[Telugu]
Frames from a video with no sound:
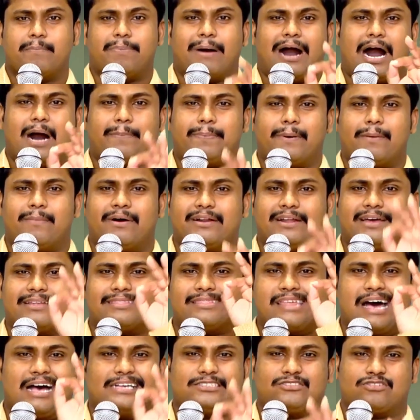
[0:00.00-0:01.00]
పాపం అనే
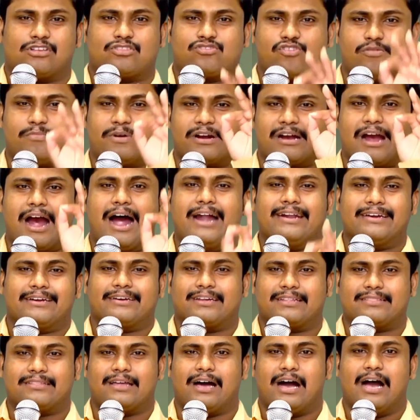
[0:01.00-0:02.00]
దాశత్యము కాడి
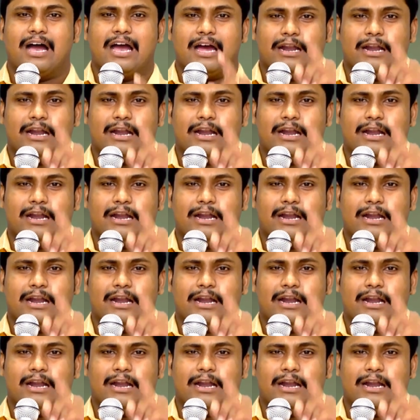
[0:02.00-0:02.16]
క్రింద